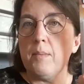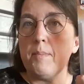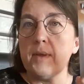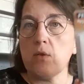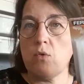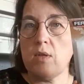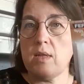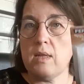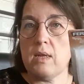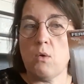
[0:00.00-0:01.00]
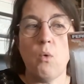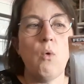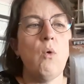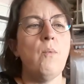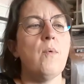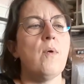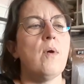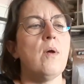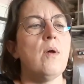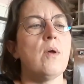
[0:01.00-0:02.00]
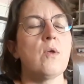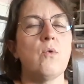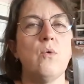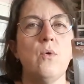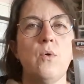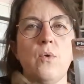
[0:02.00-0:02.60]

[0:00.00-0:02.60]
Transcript: parce que c'était des gros euh, que.